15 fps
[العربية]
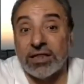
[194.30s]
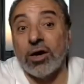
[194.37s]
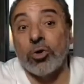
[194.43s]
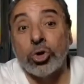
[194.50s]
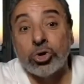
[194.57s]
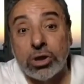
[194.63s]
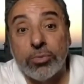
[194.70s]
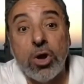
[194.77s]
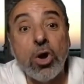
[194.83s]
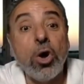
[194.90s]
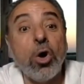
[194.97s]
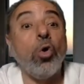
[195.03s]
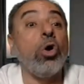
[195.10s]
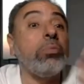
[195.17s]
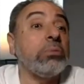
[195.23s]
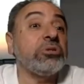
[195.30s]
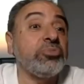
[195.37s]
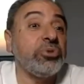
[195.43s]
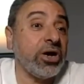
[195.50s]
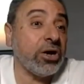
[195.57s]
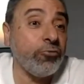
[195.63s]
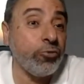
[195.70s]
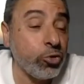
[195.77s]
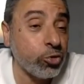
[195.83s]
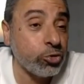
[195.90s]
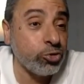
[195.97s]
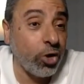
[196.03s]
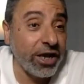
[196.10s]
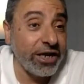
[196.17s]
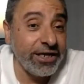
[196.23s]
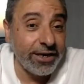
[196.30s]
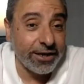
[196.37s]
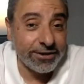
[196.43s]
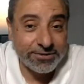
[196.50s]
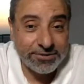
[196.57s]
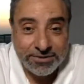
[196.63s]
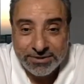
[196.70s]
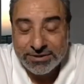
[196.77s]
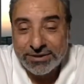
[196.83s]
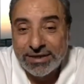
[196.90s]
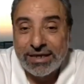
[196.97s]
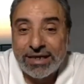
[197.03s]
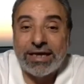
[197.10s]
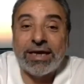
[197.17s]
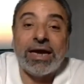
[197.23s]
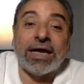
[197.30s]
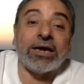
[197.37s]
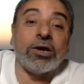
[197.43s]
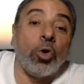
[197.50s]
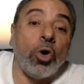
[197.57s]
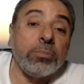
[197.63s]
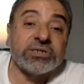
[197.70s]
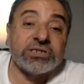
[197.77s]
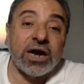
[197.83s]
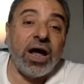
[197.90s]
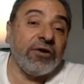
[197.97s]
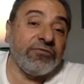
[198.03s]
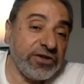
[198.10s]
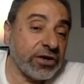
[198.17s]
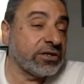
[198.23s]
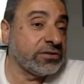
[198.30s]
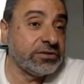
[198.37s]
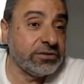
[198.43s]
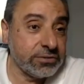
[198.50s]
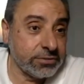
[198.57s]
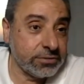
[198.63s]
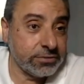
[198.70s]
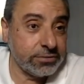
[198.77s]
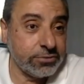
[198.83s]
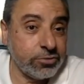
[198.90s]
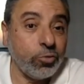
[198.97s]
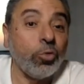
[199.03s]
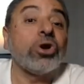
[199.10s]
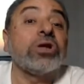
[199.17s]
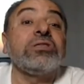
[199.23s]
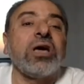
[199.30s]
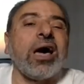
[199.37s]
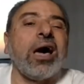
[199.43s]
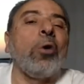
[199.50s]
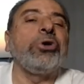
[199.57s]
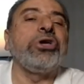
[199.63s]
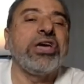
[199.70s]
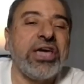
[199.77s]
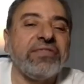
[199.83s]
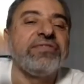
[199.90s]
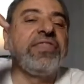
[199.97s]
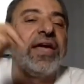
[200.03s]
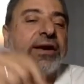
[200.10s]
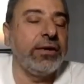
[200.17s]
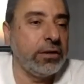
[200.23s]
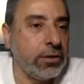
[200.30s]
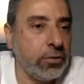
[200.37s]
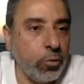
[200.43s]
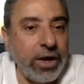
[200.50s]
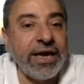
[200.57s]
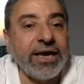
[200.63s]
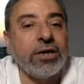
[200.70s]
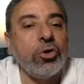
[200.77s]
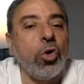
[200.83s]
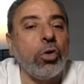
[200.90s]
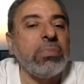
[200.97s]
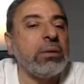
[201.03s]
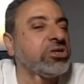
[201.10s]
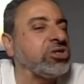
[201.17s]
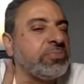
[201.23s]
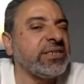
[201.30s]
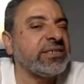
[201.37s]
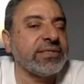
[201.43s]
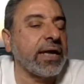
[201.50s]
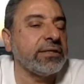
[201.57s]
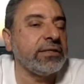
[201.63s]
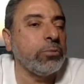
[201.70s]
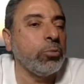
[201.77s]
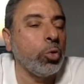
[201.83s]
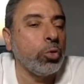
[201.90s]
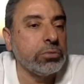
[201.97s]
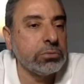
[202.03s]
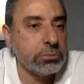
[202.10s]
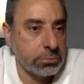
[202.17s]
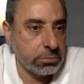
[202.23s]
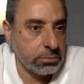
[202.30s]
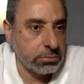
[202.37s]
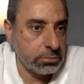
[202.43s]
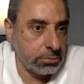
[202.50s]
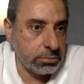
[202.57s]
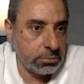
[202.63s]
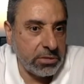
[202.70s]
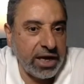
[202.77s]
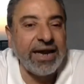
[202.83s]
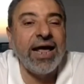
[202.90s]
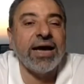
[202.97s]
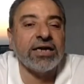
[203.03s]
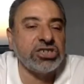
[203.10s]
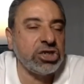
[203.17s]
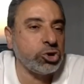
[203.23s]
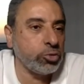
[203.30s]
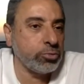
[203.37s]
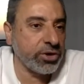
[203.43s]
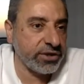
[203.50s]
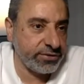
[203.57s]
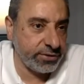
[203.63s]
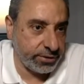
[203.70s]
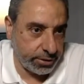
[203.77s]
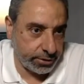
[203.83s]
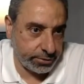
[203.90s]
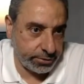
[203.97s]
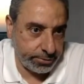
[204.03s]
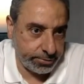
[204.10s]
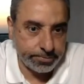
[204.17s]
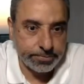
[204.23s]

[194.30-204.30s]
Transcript: لها رطب وهم مش بيعرفوا يردوا علينا لكن هو بصراحه في رد ورد قوي جدا ولكن هم مش بيستخدموه انا هغششهم الرد النهارده